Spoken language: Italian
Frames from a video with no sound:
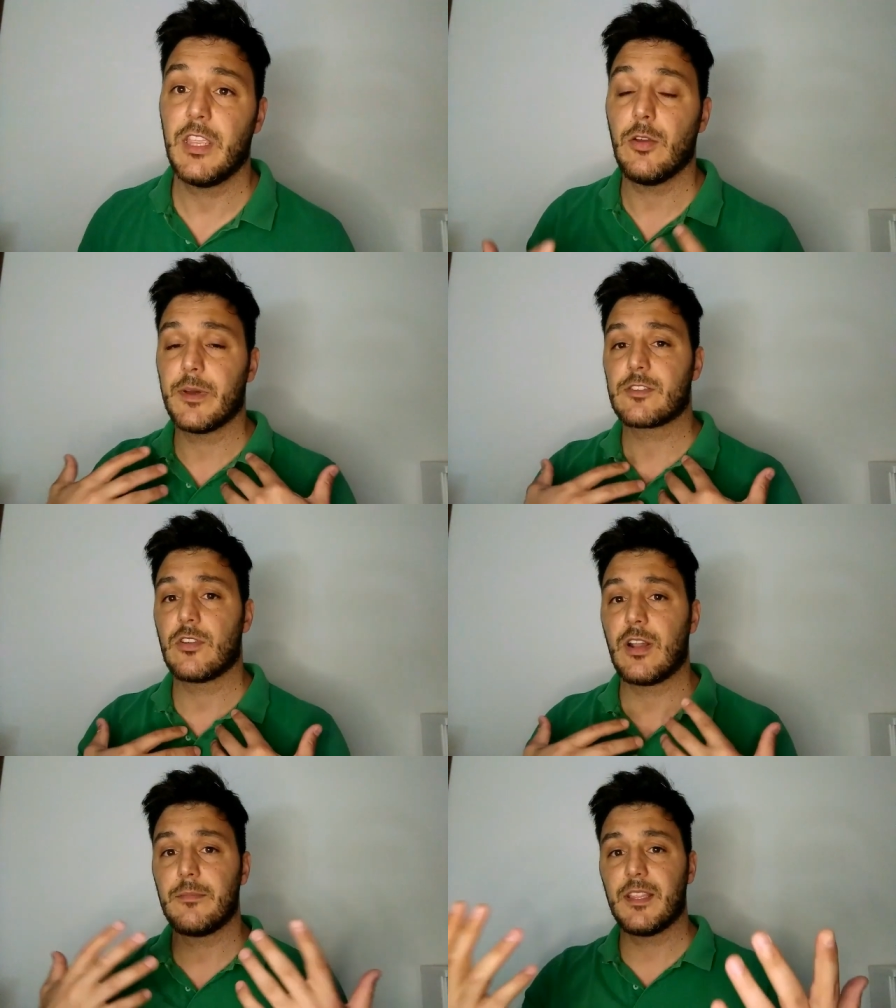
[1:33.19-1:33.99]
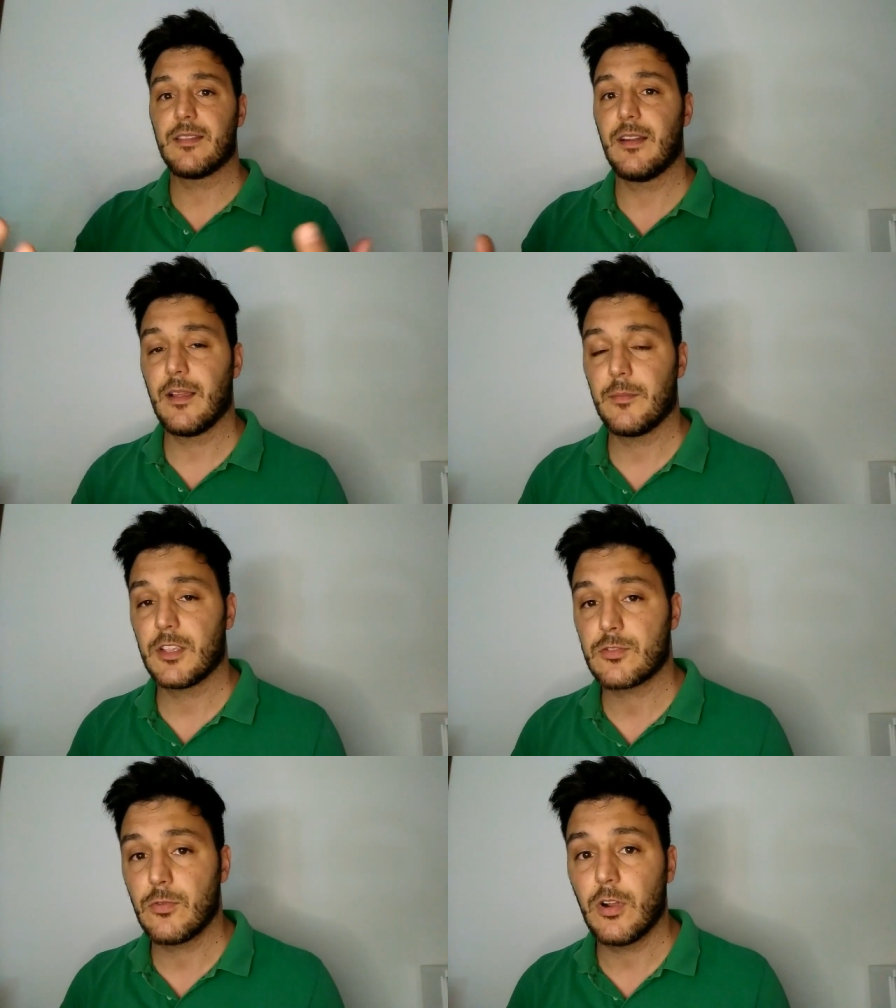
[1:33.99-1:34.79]
Io personalmente nella
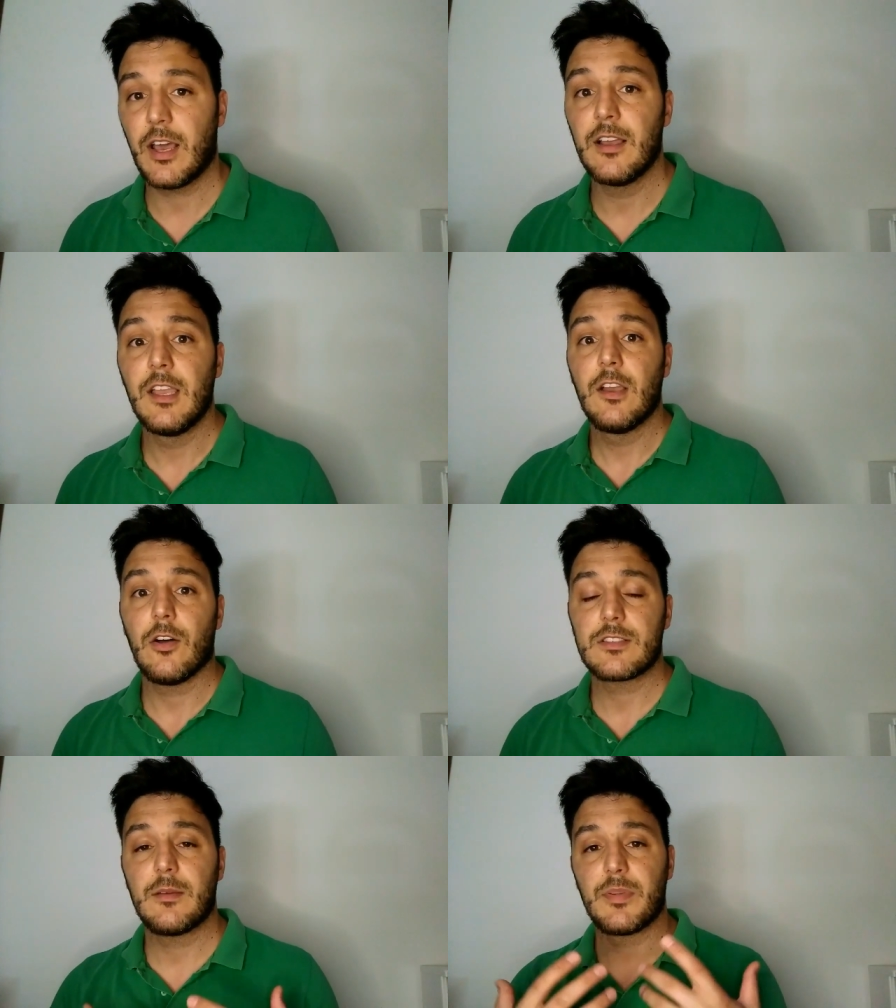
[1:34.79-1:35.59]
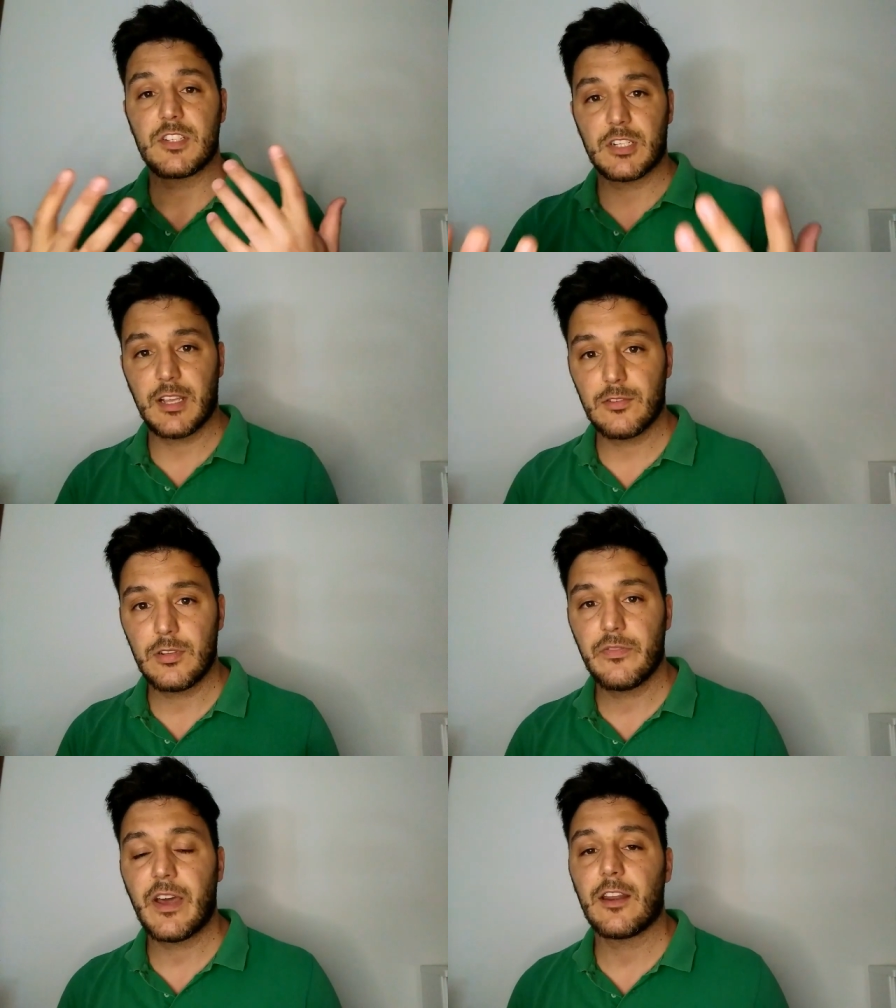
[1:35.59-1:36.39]
mia scuola ho sempre cercato
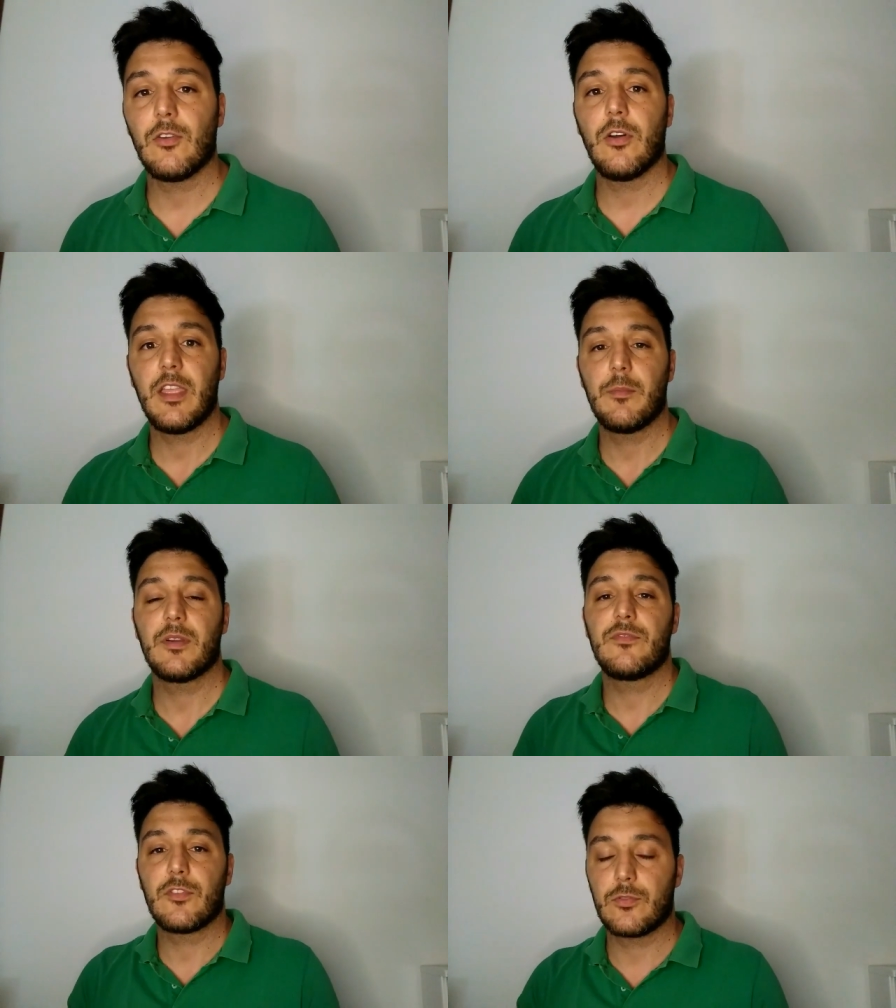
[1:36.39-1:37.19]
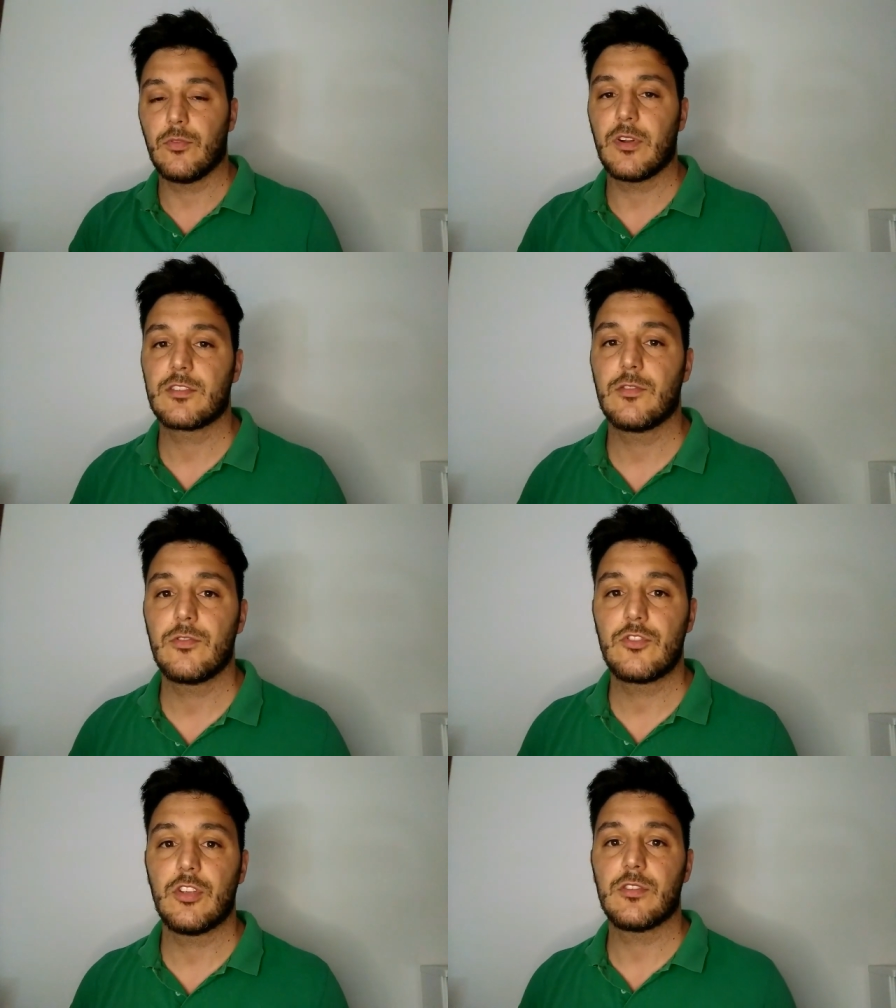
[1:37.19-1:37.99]
di farlo e per fortuna sono
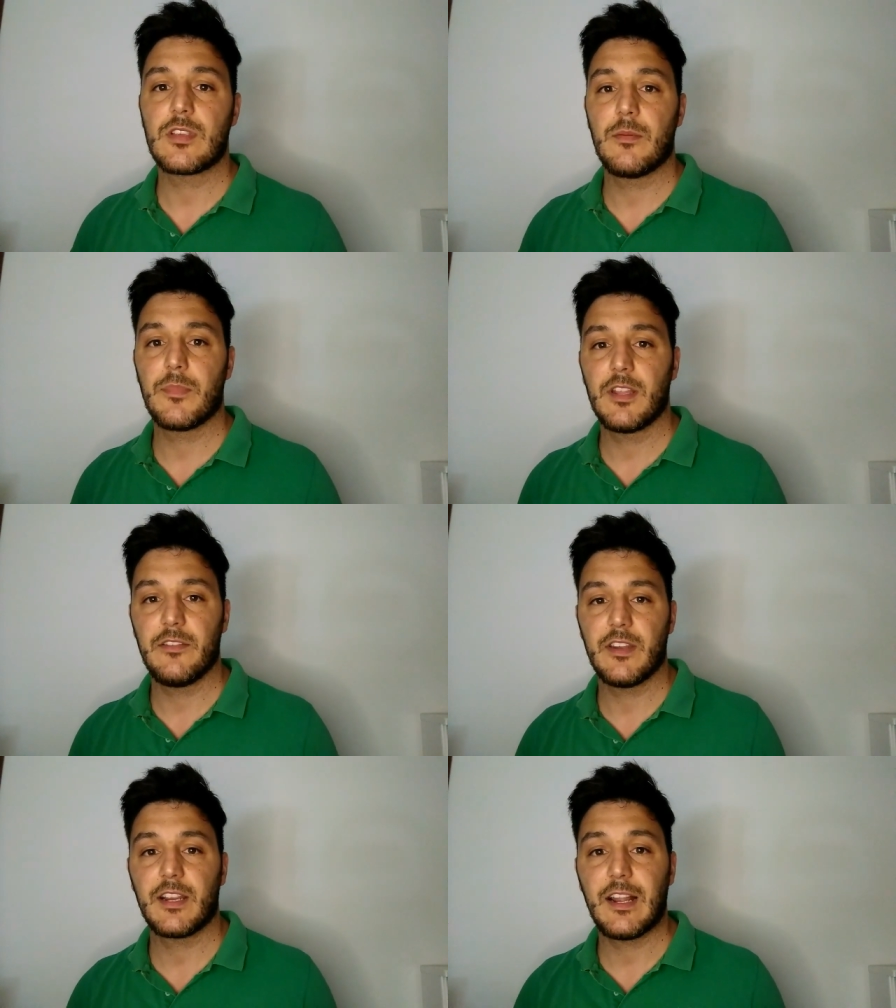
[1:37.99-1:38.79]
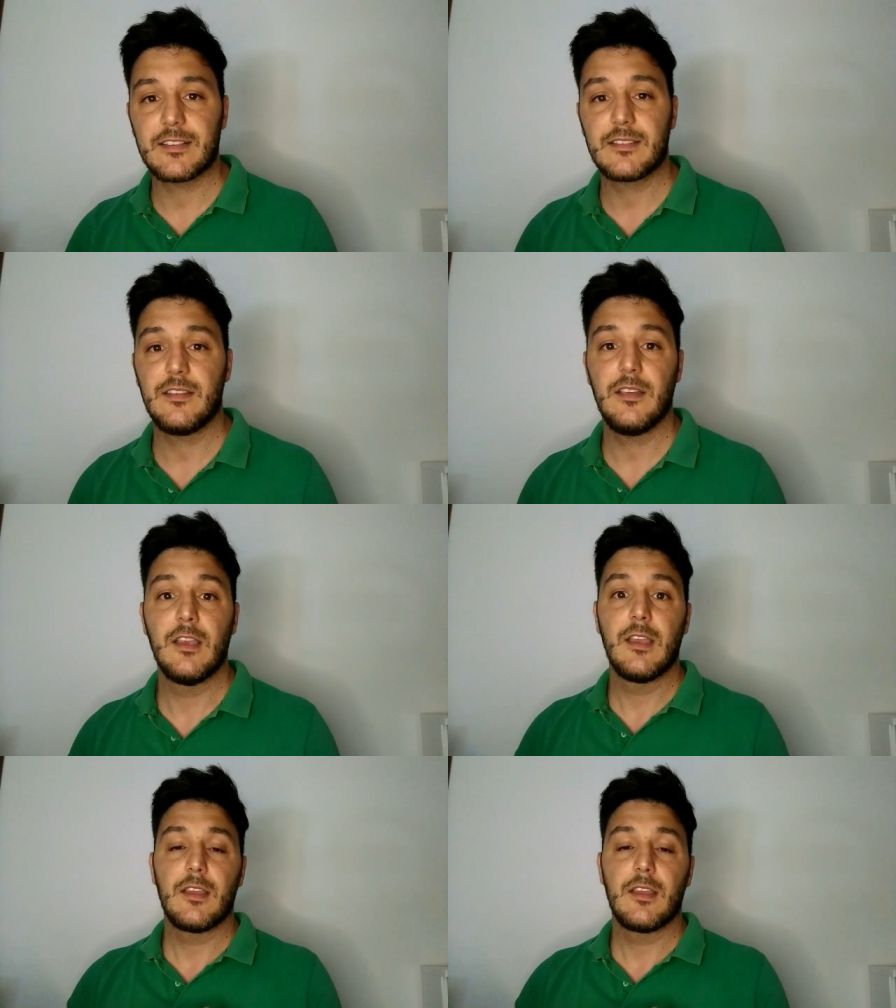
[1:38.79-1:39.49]
riuscito sempre ad avere classi